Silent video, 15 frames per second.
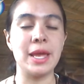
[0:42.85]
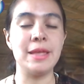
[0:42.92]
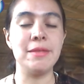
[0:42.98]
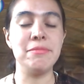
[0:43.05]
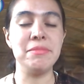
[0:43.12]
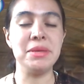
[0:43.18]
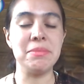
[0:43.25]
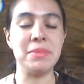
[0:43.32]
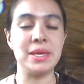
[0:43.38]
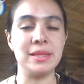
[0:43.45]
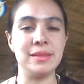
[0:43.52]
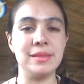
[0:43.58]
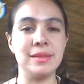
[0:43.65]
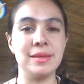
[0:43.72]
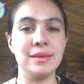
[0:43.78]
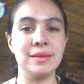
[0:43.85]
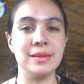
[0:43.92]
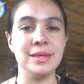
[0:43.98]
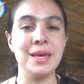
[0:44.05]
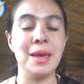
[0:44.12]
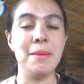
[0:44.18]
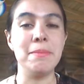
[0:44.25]
en mi mente
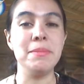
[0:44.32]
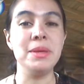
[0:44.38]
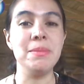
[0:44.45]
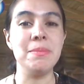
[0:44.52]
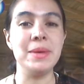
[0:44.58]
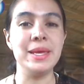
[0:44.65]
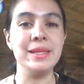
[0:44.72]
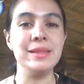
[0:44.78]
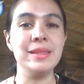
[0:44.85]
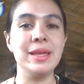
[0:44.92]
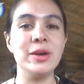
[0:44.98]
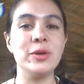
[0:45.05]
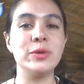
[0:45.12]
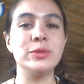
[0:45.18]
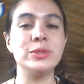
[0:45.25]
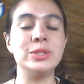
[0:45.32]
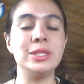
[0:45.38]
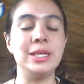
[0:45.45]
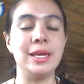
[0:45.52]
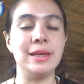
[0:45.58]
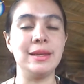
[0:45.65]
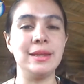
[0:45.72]
mi mente
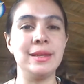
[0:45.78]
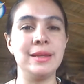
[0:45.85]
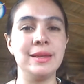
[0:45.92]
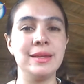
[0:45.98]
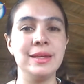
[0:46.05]
contiene